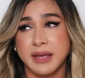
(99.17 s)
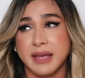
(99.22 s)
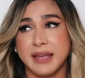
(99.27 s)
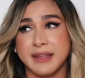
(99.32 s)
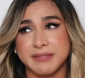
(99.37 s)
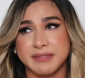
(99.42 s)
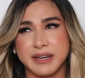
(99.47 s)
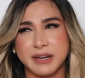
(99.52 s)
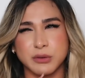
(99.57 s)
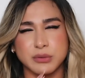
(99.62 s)

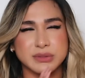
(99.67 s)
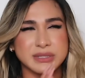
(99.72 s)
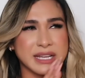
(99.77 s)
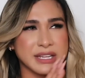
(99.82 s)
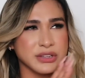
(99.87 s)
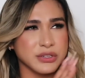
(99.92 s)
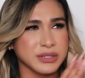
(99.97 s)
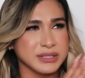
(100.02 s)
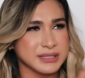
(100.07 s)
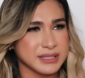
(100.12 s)
Entre
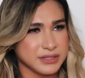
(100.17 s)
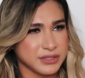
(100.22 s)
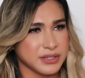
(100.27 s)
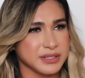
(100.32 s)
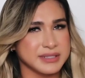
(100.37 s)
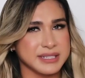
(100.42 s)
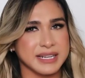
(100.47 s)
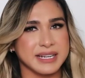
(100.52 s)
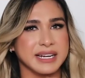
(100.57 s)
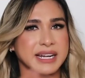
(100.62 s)
usando
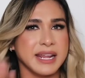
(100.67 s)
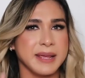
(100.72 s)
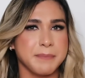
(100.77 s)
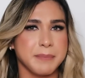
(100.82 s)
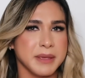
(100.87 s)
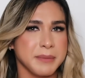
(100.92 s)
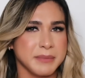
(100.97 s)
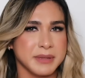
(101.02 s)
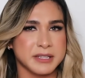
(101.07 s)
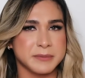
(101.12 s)
extensiones de
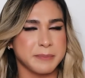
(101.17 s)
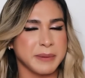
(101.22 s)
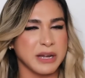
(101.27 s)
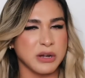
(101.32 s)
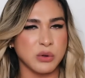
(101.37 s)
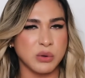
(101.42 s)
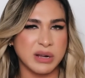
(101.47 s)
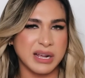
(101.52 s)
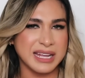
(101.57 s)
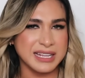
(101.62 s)
clip y mis
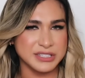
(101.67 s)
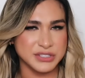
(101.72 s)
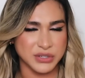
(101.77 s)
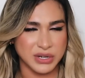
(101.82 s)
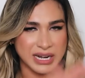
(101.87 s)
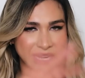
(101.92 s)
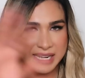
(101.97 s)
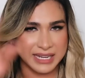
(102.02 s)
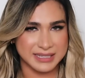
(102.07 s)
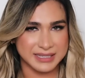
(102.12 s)
pelucas,
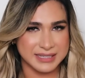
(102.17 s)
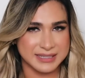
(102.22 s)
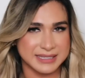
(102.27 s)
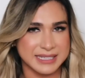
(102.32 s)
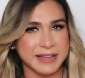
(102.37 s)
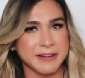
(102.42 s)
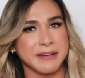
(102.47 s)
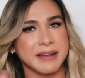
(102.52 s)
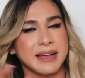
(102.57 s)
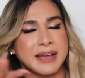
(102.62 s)
yo la neta
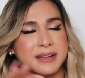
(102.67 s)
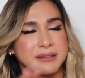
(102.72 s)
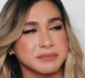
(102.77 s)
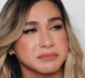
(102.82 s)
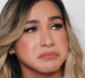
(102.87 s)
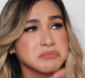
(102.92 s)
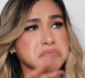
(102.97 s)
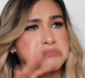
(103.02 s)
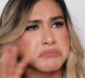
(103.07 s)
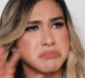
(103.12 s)

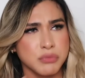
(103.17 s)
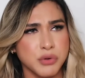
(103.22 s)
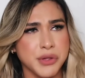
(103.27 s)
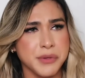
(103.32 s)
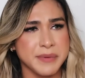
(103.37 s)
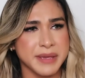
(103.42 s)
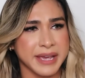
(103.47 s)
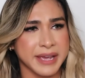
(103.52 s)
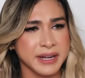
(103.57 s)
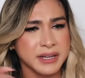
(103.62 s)
estaba
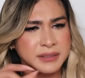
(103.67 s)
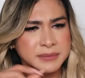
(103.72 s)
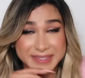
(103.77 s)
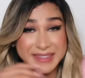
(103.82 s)
muy bien.